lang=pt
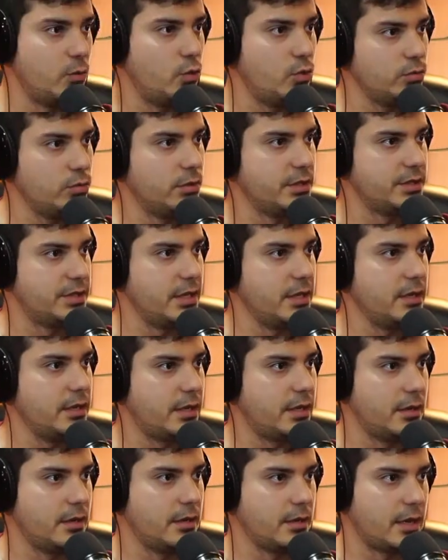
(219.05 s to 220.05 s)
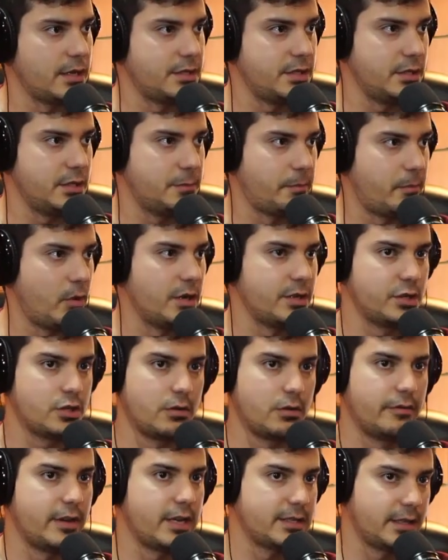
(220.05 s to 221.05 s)
mundo, assim, que a gente, porra, a gente
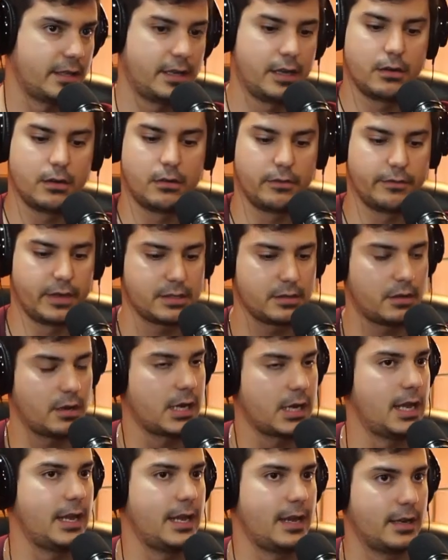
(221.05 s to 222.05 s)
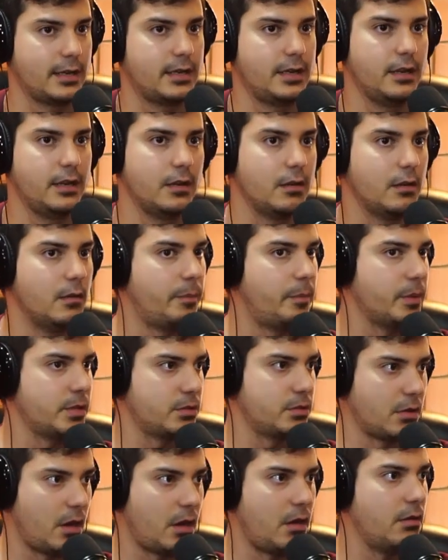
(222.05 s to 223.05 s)
conversa aqui, conversa com a galera aqui, o
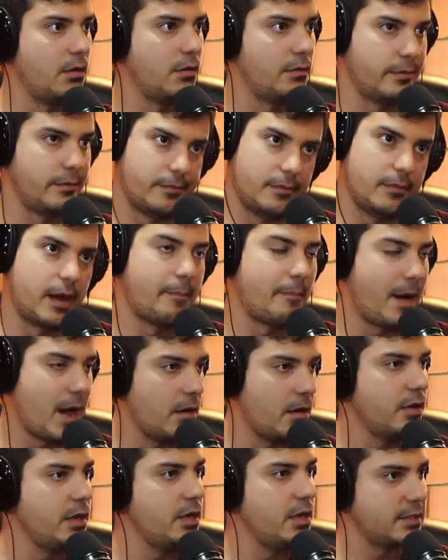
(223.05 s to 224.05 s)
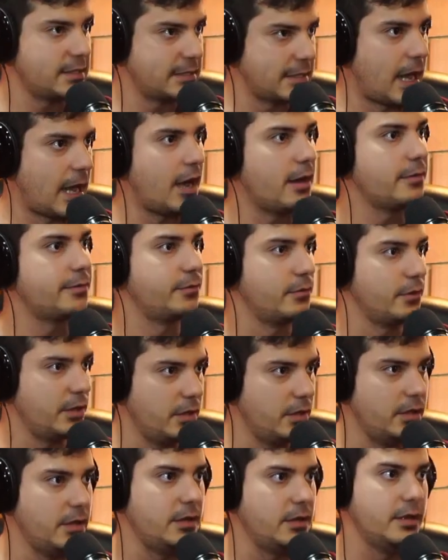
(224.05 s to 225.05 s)
pessoal a maioria é safo
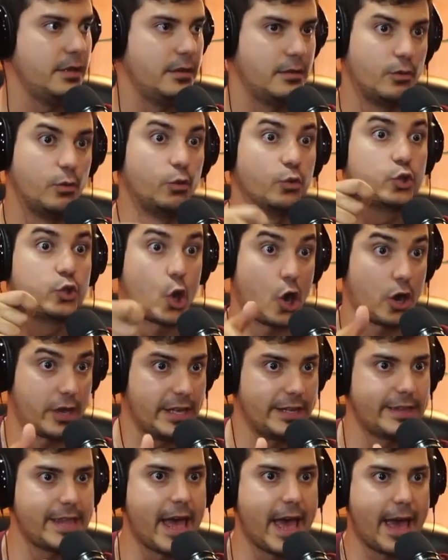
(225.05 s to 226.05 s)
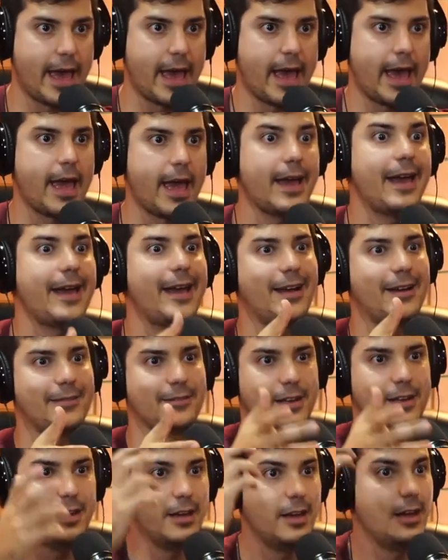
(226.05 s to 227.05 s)
e, e é tá eu tá troco ideia. É.
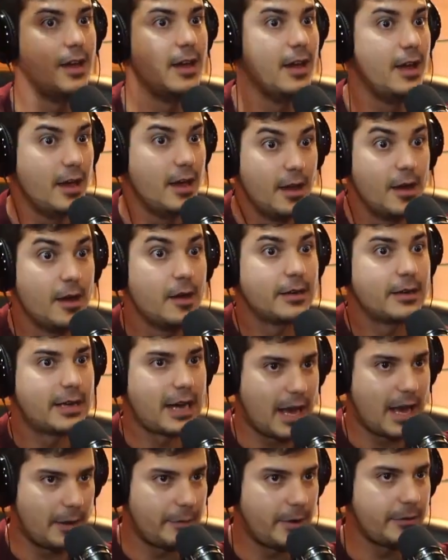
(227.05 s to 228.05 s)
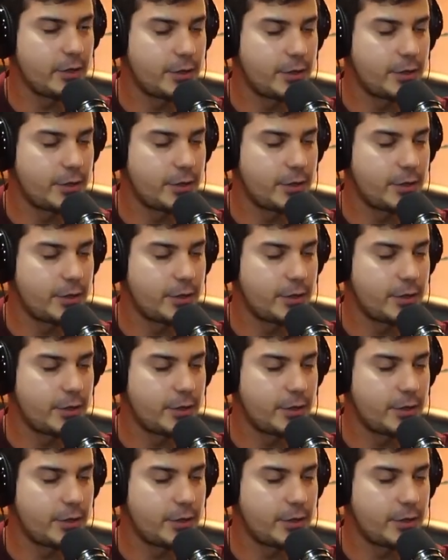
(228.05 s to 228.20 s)
é. Aí tá numa boa. Cara, mas